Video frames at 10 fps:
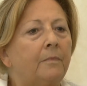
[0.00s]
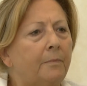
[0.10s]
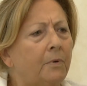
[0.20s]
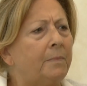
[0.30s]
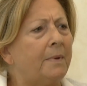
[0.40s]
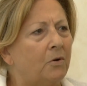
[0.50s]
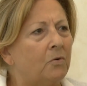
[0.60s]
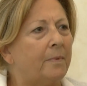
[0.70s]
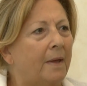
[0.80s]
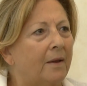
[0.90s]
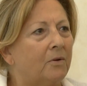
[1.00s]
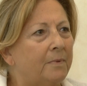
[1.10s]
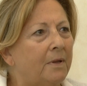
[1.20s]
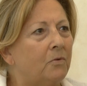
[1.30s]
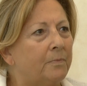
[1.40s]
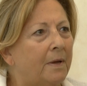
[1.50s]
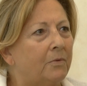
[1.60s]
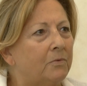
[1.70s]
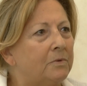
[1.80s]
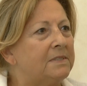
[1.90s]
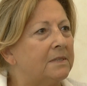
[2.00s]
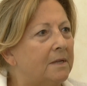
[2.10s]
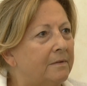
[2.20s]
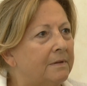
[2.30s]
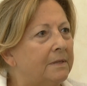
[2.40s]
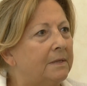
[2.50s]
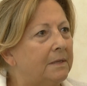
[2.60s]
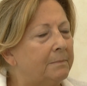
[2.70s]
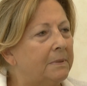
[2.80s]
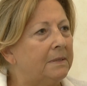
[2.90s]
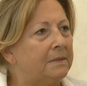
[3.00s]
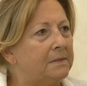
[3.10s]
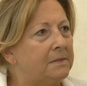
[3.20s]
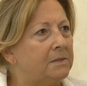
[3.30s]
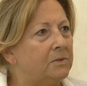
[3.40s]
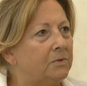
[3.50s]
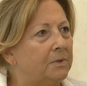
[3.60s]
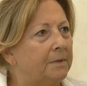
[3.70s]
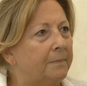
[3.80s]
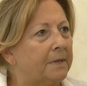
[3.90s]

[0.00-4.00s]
Poi piano piano, piano piano ho iniziato ad avere delle benedizioni